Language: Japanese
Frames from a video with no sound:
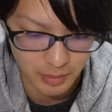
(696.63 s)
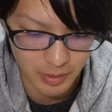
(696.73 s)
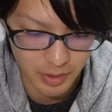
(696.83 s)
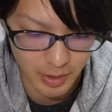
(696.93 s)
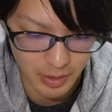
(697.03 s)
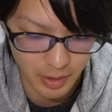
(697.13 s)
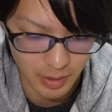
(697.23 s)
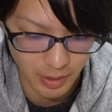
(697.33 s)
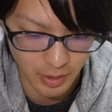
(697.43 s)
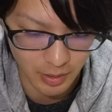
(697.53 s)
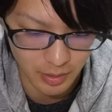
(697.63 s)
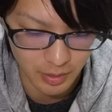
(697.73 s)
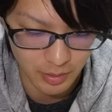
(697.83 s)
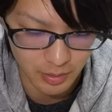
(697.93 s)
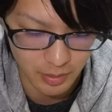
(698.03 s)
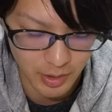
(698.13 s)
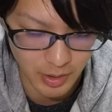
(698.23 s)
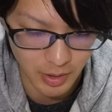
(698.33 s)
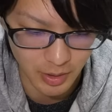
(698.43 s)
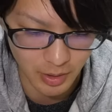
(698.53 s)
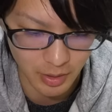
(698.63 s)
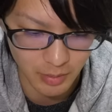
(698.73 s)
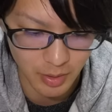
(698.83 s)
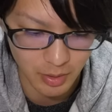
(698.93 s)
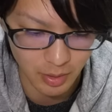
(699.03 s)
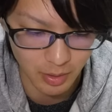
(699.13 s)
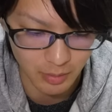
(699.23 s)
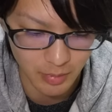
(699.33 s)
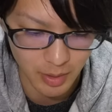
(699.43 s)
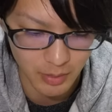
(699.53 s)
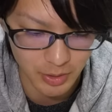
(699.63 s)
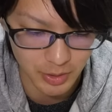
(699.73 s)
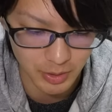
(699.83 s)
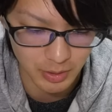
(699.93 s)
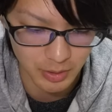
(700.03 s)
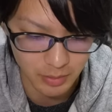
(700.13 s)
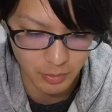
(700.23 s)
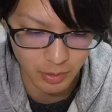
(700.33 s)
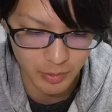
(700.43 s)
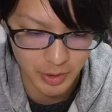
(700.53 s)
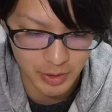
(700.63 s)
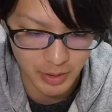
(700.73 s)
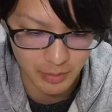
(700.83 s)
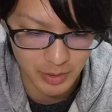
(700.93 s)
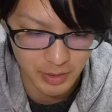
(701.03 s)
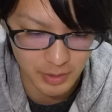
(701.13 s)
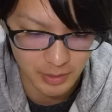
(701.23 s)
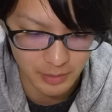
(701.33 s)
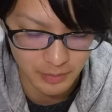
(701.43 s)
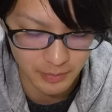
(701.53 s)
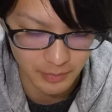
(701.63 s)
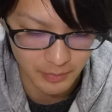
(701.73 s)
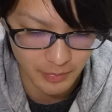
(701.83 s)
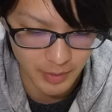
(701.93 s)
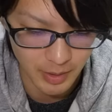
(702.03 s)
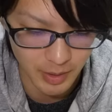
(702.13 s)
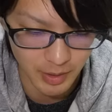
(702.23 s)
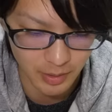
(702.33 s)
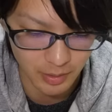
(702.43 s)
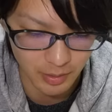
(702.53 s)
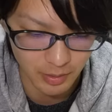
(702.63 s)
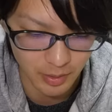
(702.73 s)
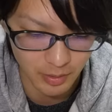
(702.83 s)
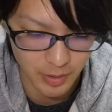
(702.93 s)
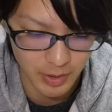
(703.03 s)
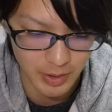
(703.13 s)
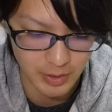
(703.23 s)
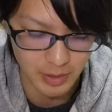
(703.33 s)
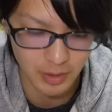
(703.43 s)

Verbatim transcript: いいねいいねいいねいいねいいね。にまんか、まあまあじゃん。これも入れちゃいます。はい、これで終わりですか